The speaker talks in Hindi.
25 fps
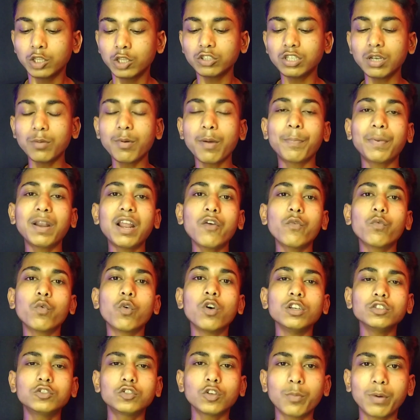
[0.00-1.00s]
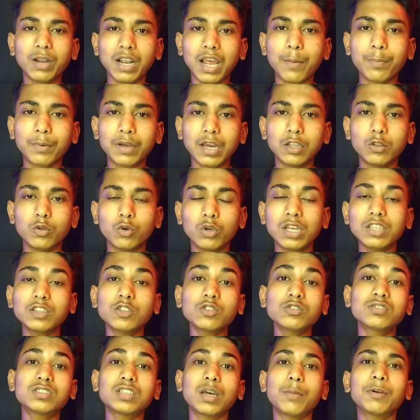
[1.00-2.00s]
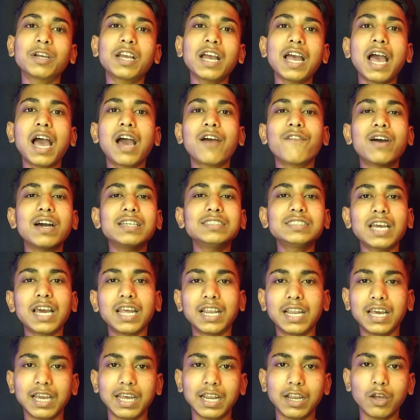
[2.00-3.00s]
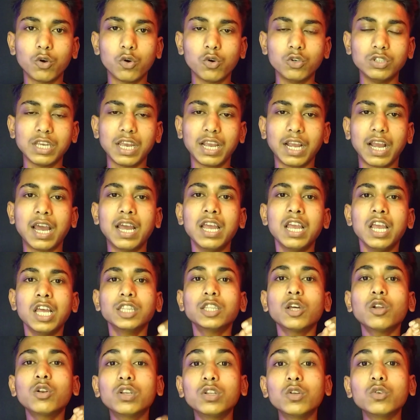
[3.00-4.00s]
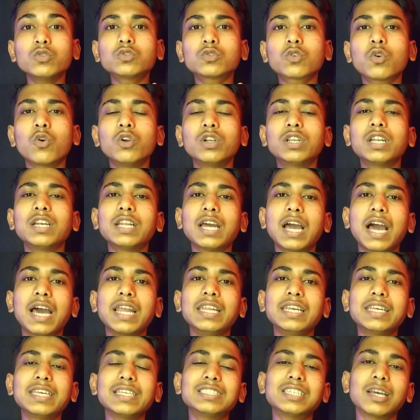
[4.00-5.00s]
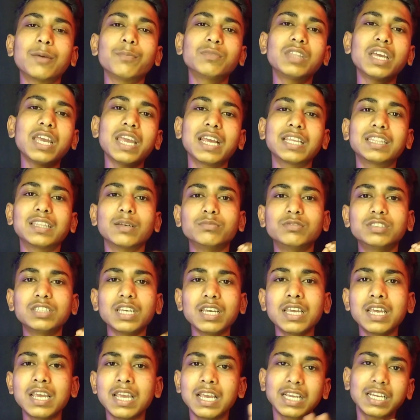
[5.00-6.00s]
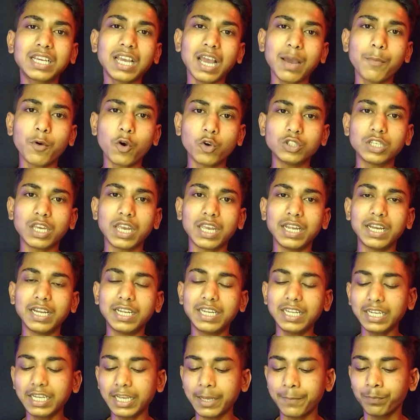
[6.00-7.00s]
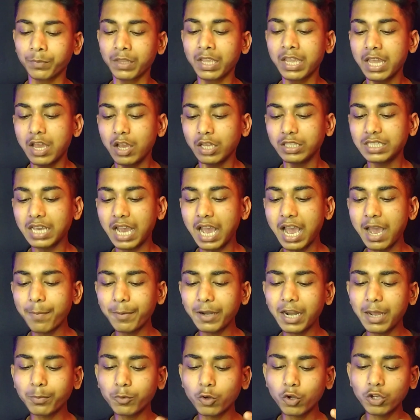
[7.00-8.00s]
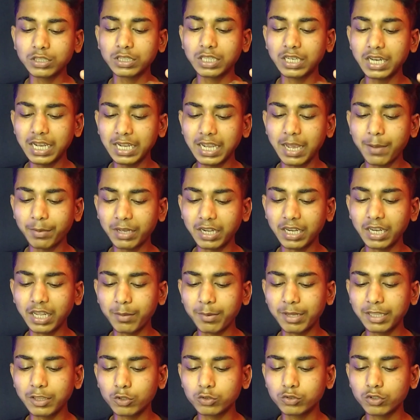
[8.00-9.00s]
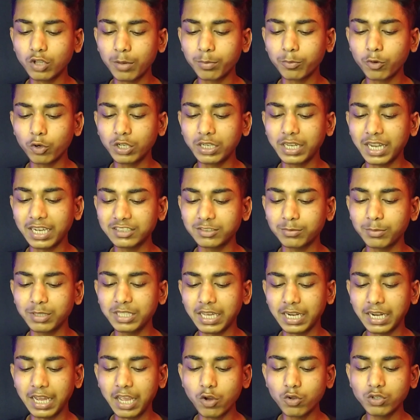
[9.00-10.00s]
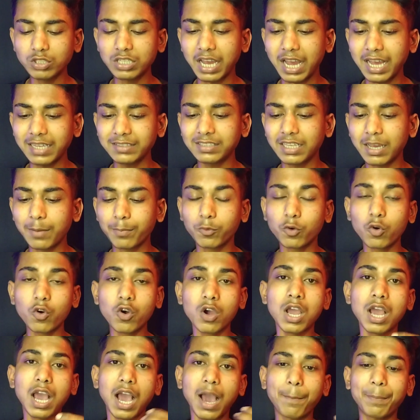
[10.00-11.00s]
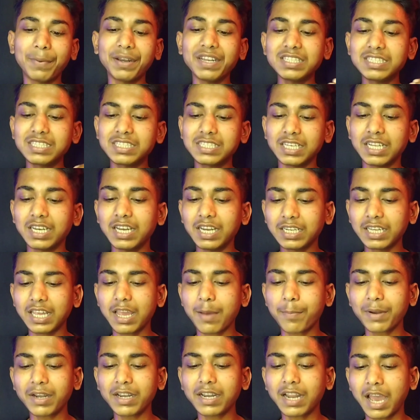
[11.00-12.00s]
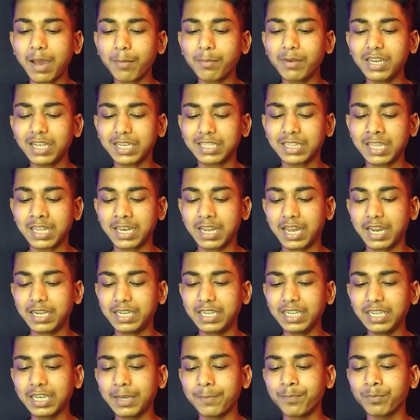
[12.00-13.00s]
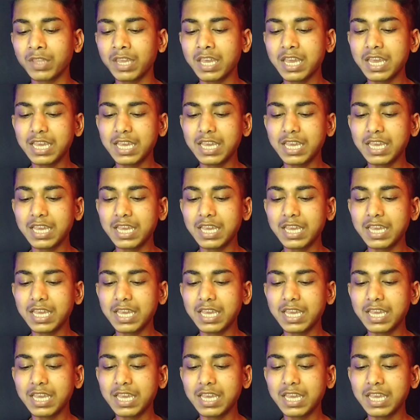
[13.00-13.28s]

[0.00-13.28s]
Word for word: तो जब अपना वॉइस ओवर आप कर दोगे तो सबका आवाज़ अलग अलग हो जाएगा तो रिव्यूज कॉन्टेंट आने की क्षमता एकदम से कम हो जाएगी ठीक है यहाँ पर आपको इतना काम करने के बाद दोस्तों आपको टैक्स में जाना है और यहाँ से आपको अपने चैनल का यहाँ पर नाम लिख देना है ठीक है